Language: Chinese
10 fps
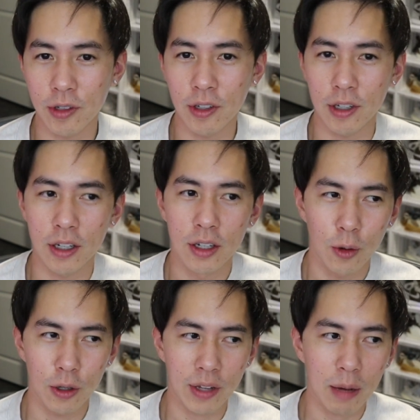我记得
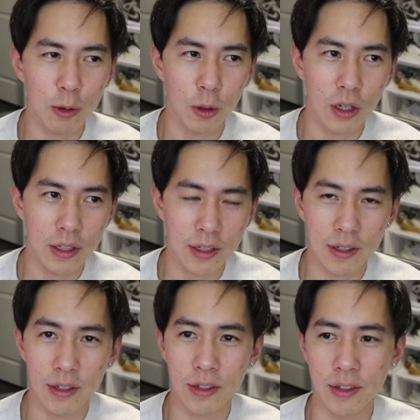我有差不多
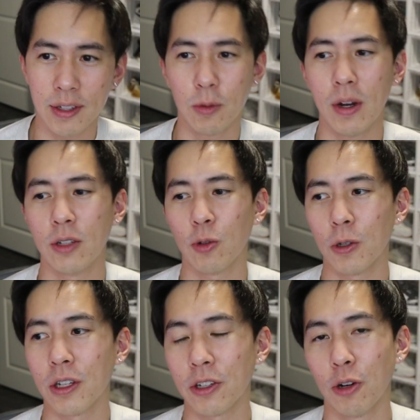十四万左
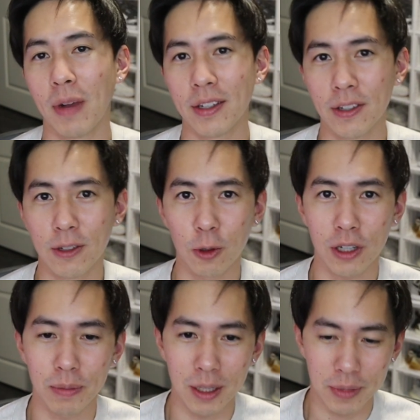右的筹码，四十多
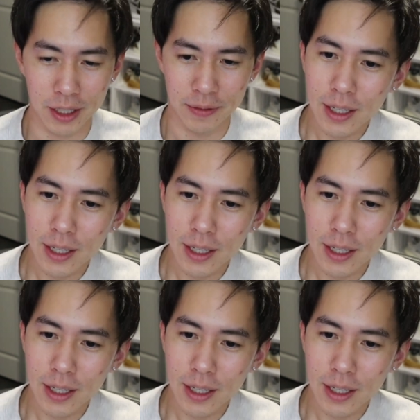个 BB。